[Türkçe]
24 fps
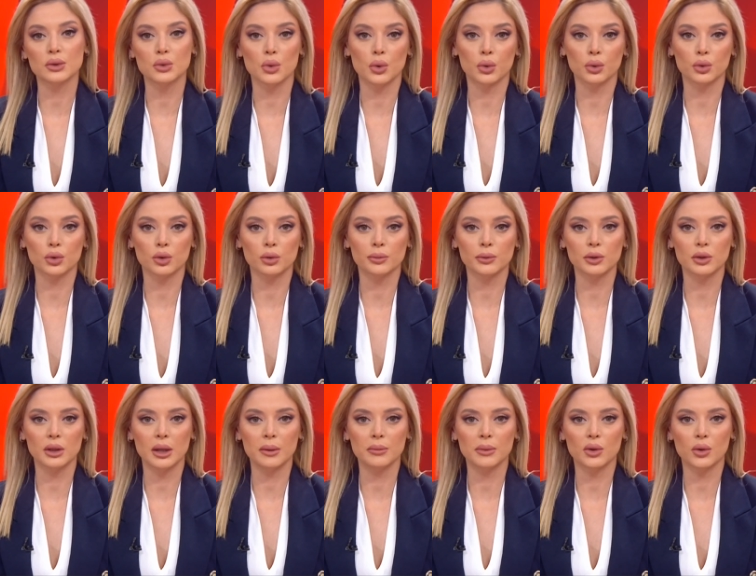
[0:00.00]
son
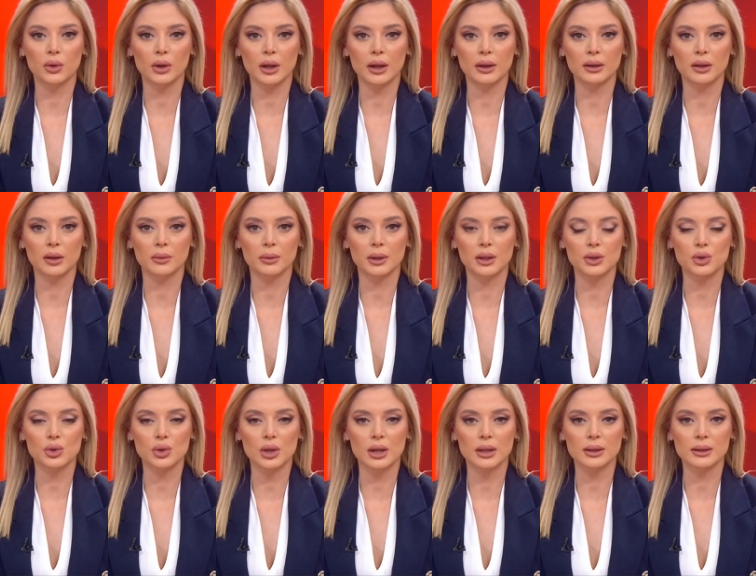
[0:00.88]
durumu Demirören Haber
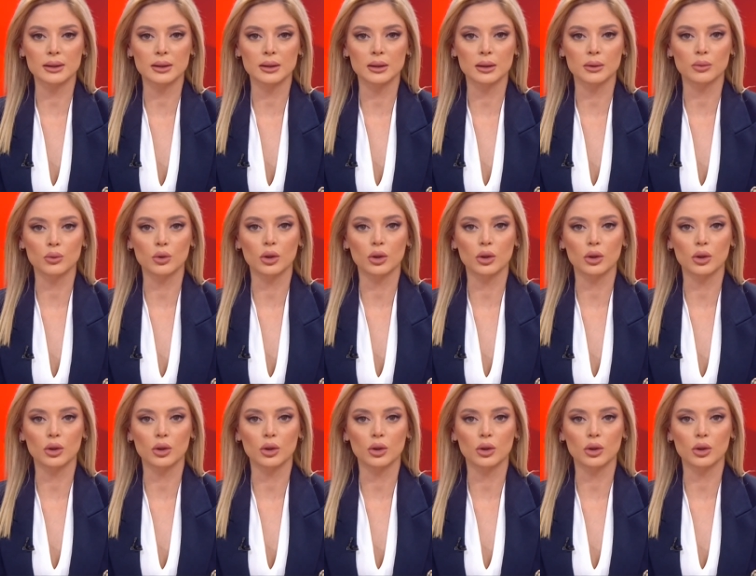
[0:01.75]
Ajansı